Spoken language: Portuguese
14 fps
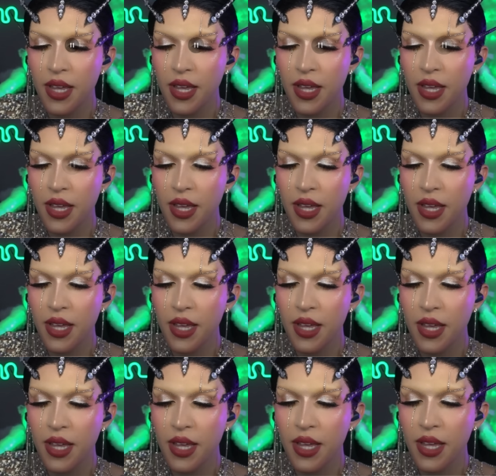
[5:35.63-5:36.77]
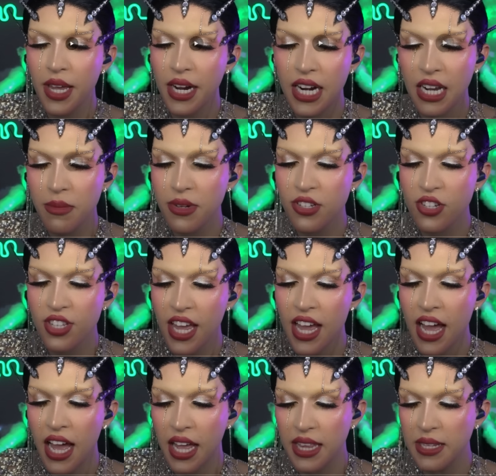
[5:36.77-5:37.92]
Ela fala a favor da terra plana né? também? plana está terra.